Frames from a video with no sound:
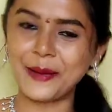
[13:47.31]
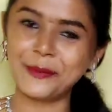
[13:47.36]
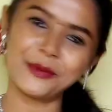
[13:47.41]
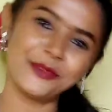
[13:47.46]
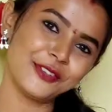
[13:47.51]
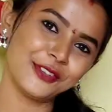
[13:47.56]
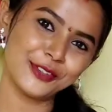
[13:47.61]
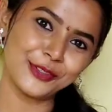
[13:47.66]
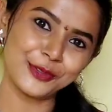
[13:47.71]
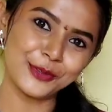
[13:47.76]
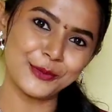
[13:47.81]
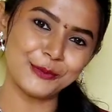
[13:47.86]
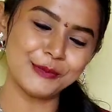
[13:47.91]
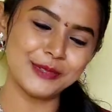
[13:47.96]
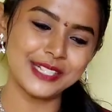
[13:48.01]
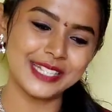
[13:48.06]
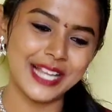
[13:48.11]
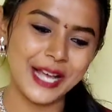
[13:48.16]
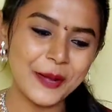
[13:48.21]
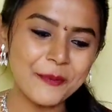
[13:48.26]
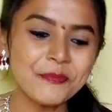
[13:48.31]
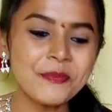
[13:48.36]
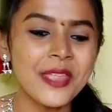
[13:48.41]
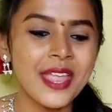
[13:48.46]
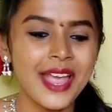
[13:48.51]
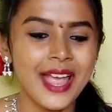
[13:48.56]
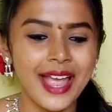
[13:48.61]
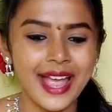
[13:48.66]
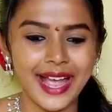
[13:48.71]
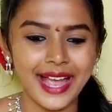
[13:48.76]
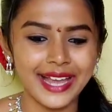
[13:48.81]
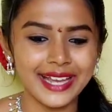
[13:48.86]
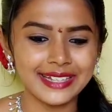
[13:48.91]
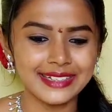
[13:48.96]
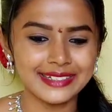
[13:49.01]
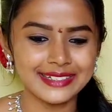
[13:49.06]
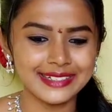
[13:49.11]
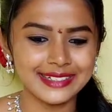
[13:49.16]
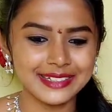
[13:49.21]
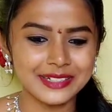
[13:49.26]
சாமி வந்து கும்பிடலாம்
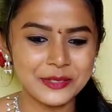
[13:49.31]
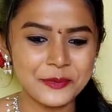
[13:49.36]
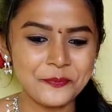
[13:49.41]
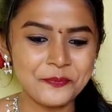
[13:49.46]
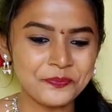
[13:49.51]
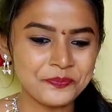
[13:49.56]
அண்ட்